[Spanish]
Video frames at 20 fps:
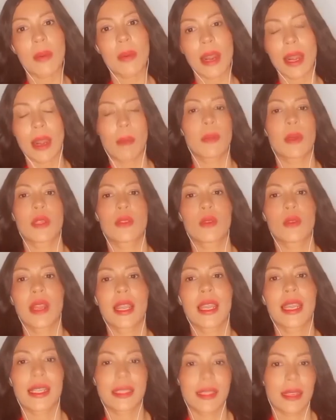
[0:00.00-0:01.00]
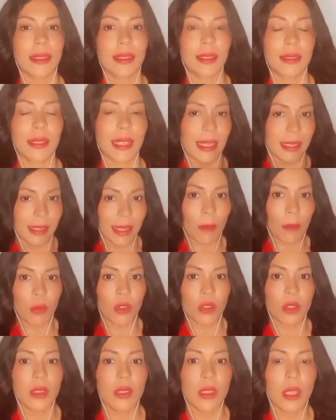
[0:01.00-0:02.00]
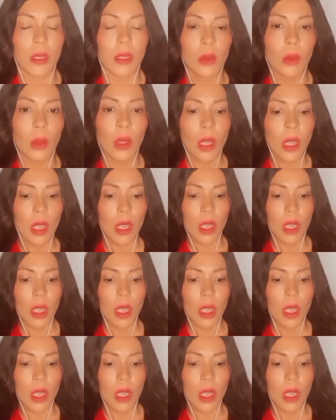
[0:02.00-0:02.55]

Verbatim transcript: palabras a las personas que se las estamos diciendo.